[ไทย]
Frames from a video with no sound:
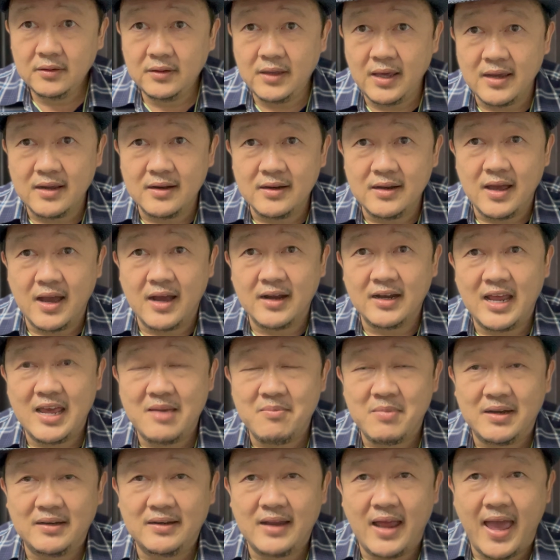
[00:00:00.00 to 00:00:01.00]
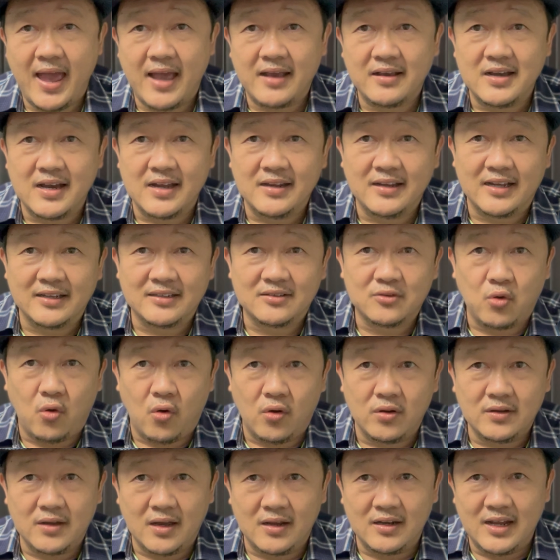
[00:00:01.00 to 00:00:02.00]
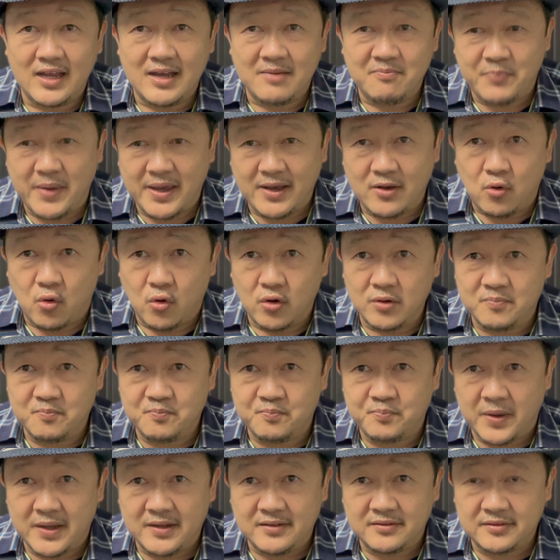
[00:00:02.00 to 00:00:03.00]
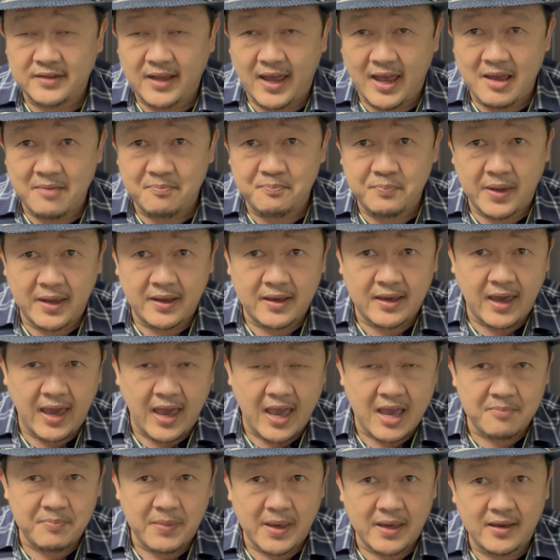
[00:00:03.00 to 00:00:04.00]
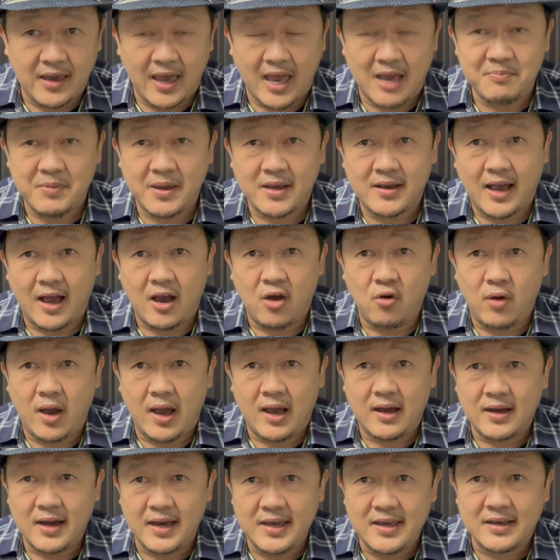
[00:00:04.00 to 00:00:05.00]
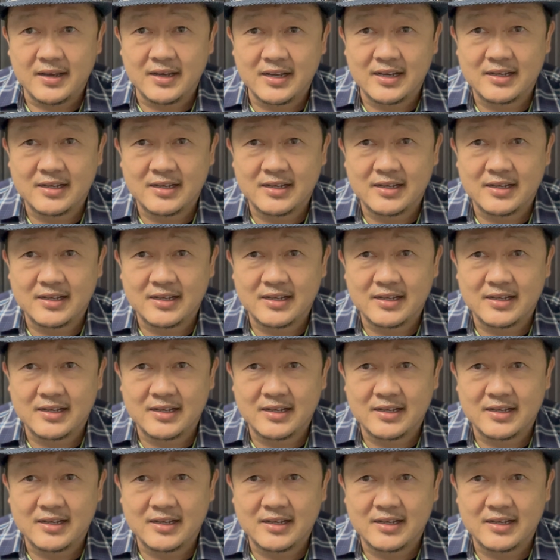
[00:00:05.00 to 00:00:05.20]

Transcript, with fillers: ยิ่งเรื่องนี้มันแดงขึ้นก็คนก็เริ่มไปขุด ไปแซะไปแคะ ไปแกะไปเกาว่า เฮ้ย